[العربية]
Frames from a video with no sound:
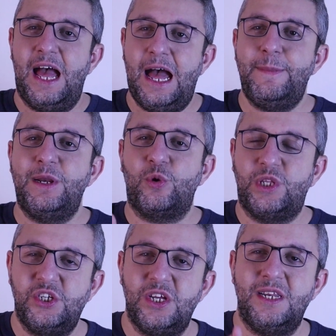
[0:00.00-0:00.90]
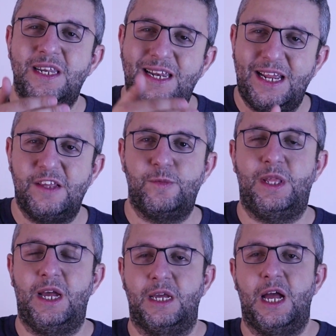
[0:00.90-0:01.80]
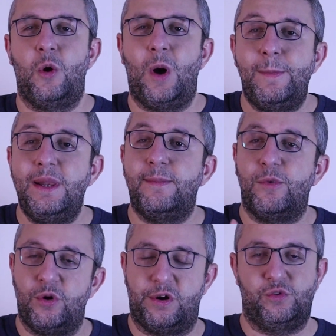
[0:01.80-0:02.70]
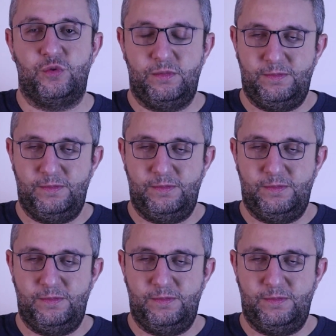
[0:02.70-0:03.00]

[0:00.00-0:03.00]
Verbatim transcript: اعمل كوتيشن للجهاز بتاعي او قبل ما اورده